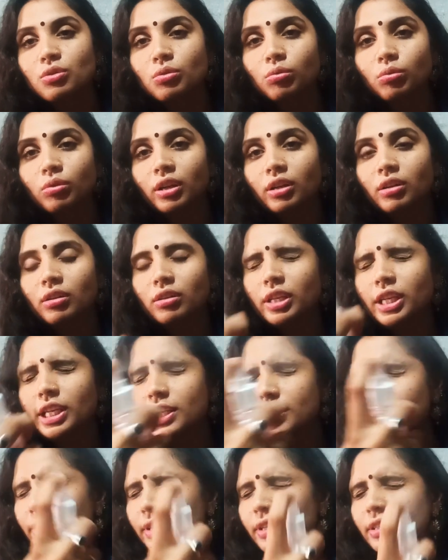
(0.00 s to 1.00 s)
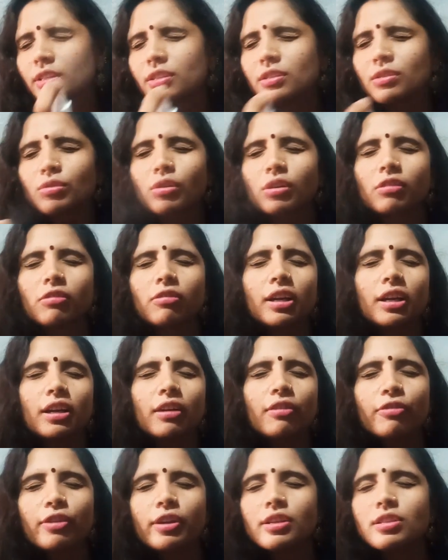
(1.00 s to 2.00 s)
చేసుకుంటాను దీన్ని స్ప్రే చేసుకోవడం
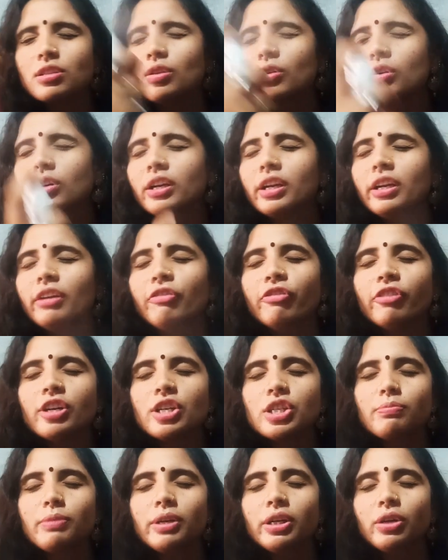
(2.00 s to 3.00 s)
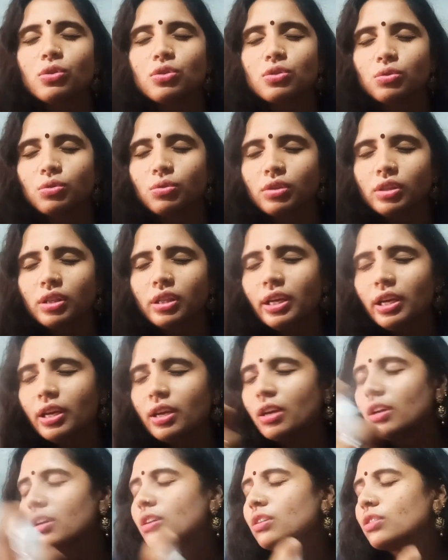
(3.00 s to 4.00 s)
వల్ల ఫేస్లో ఒక రిఫ్రెష్మెంట్ వస్తుంది
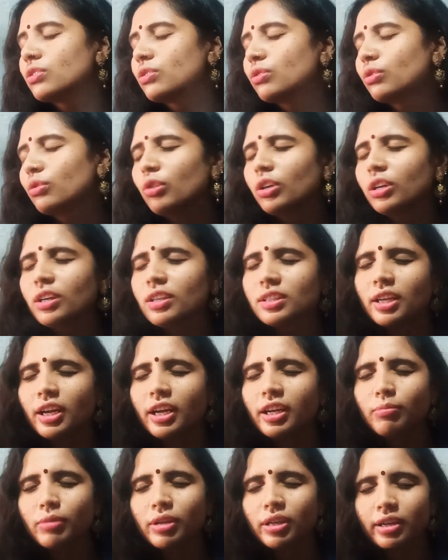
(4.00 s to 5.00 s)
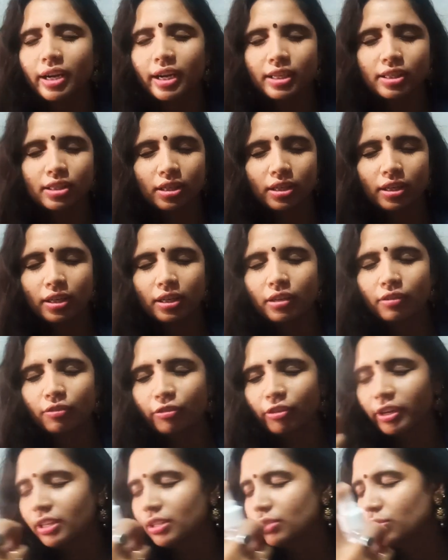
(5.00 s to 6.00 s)
సో ఒక్కసారి మీరు ట్రై చేయండి
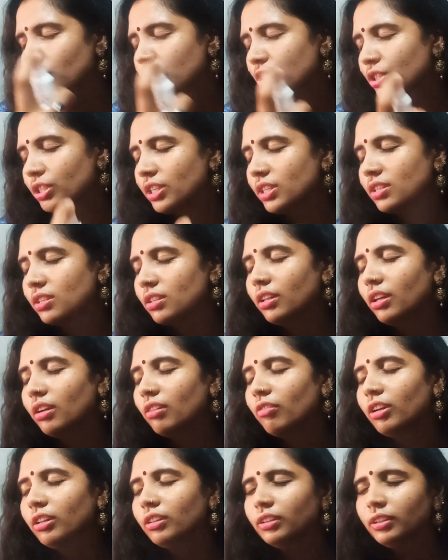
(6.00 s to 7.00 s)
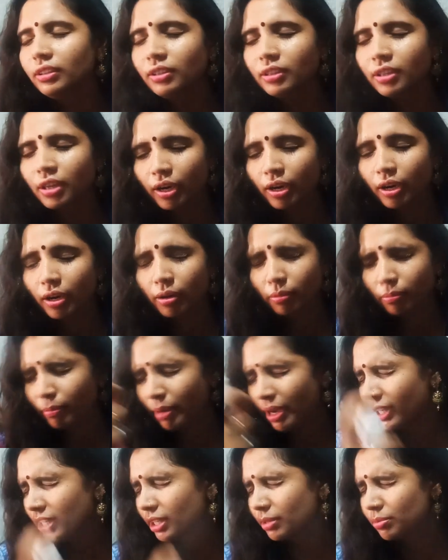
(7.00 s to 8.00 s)
ఫేస్ వాష్ చేసిన తర్వాత
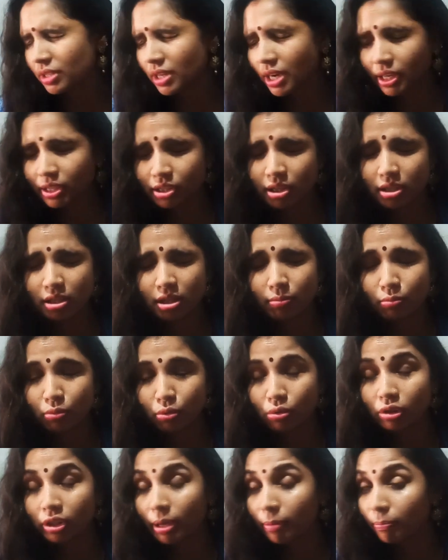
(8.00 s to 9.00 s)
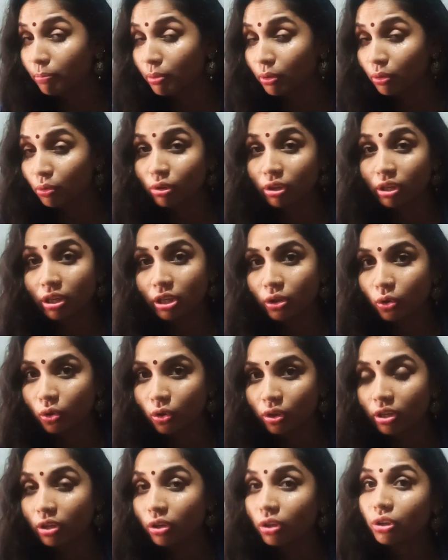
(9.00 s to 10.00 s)
మేకప్ స్టార్ట్ చేసే ముందు తప్పకుండా
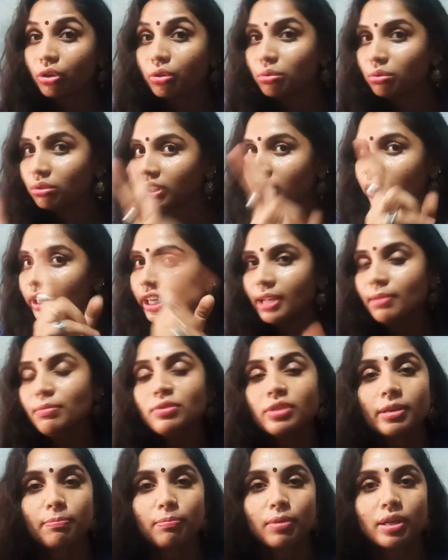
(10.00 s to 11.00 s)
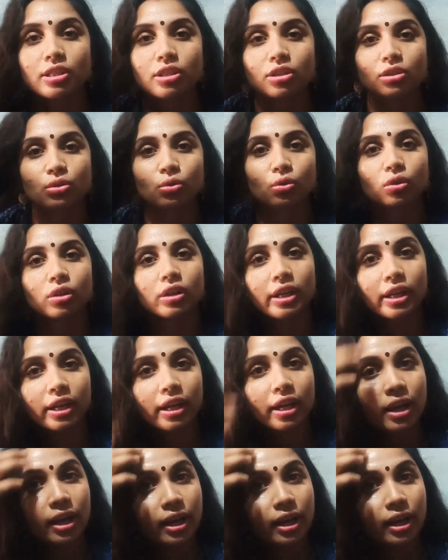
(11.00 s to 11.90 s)
టోనర్ ఒక టూ త్రీ టైమ్స్ అప్లై చేసుకోండి